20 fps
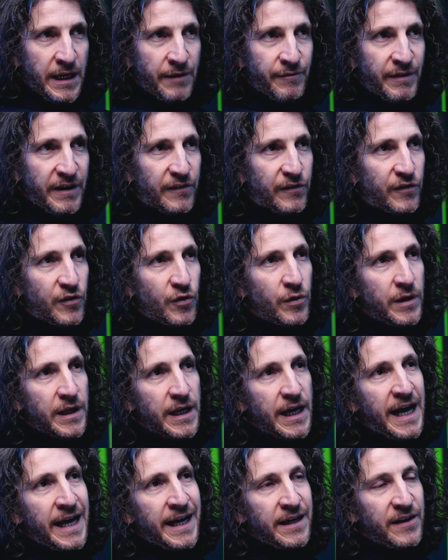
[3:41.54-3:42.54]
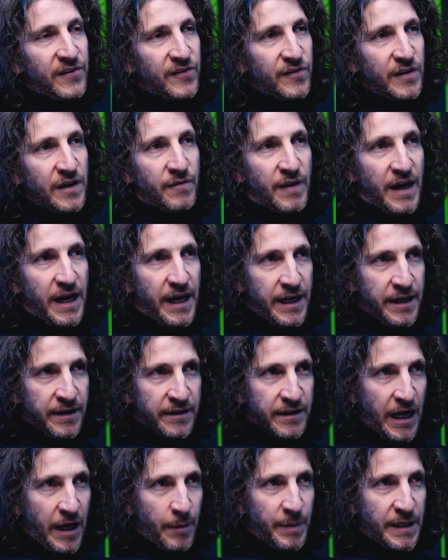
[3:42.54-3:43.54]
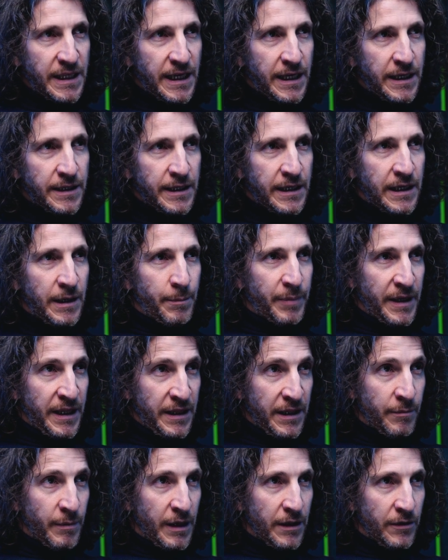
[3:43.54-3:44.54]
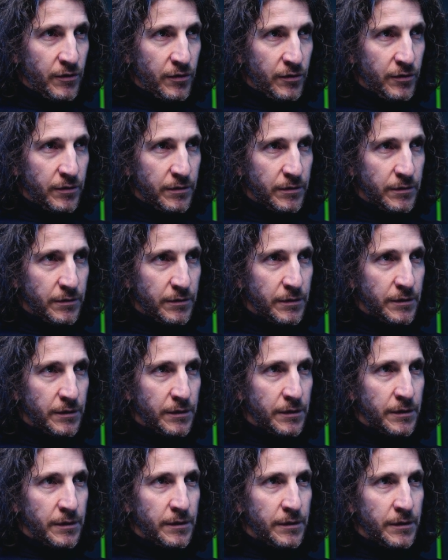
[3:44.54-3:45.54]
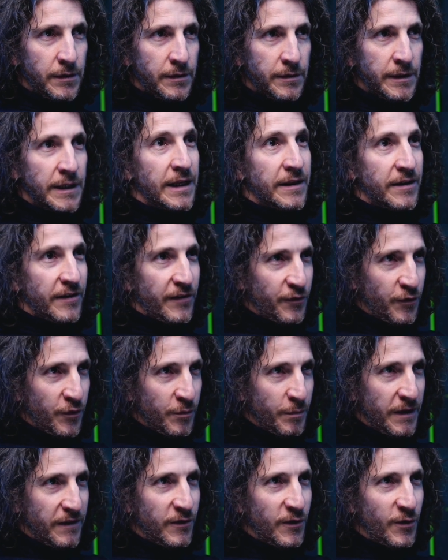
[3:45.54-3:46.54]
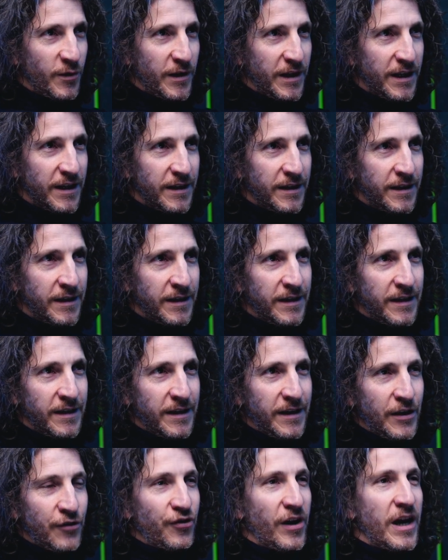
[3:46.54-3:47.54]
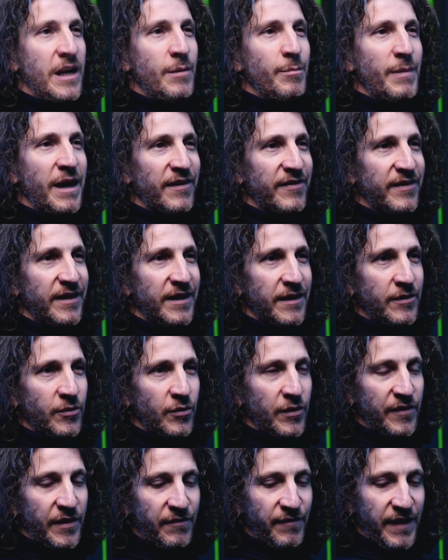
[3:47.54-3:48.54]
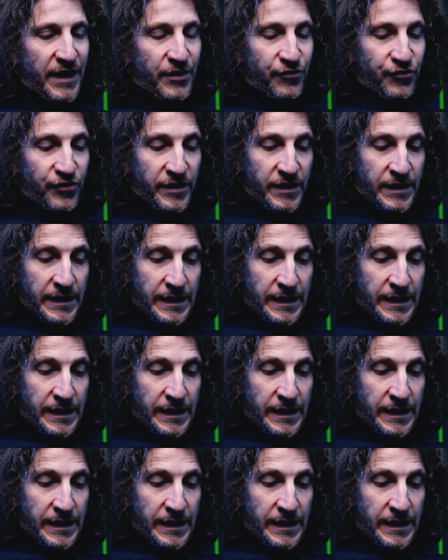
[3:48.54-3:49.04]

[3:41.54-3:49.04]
versione aggressiva e rapida dell'apprendimento, della trasformazione, c'è il Master Attori Selvaggi.